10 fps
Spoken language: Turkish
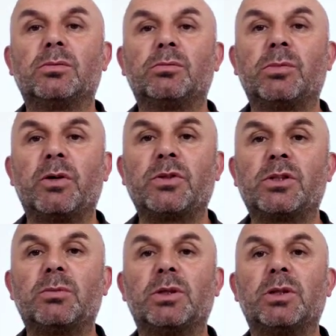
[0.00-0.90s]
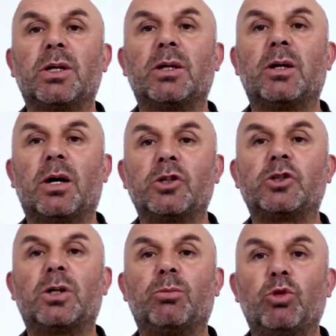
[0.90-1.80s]
mevsiminde
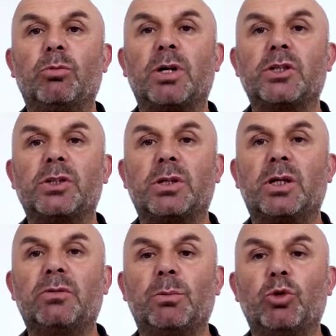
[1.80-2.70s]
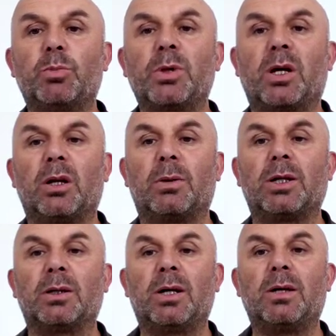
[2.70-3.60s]
hacda bulunmak istediler ve büyük bir
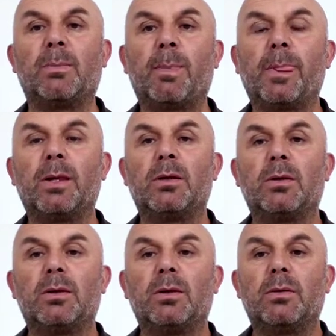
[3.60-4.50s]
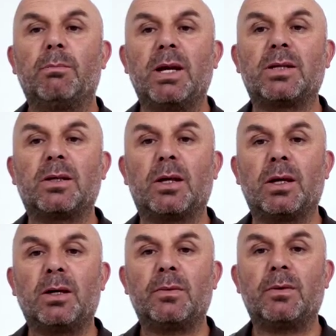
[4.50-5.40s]
kalabalıkla
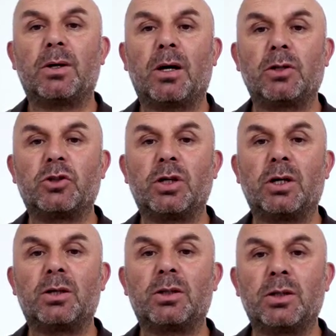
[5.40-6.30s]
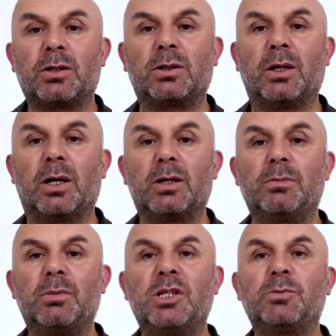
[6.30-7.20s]
Mekke'ye hacca gittiler.
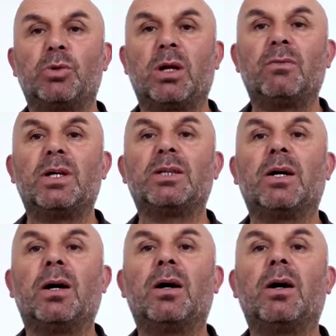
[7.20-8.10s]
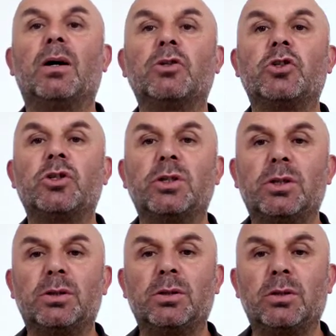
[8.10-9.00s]
Biz buna veda
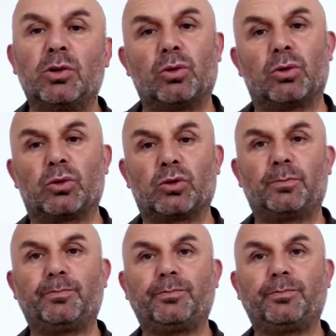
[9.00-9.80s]
haccı diyoruz.